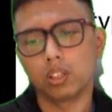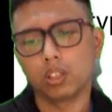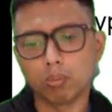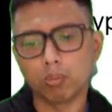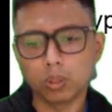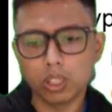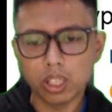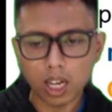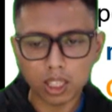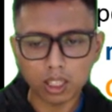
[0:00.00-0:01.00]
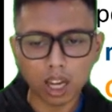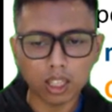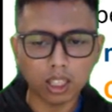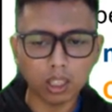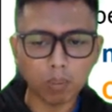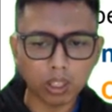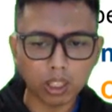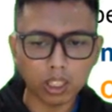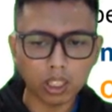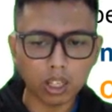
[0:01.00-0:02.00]
Kemudian ada
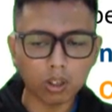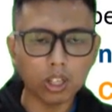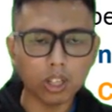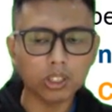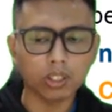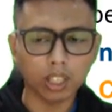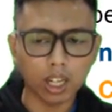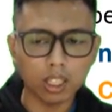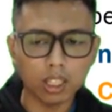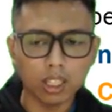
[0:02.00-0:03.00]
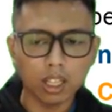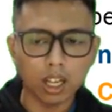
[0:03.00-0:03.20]
tipikal yang kolisional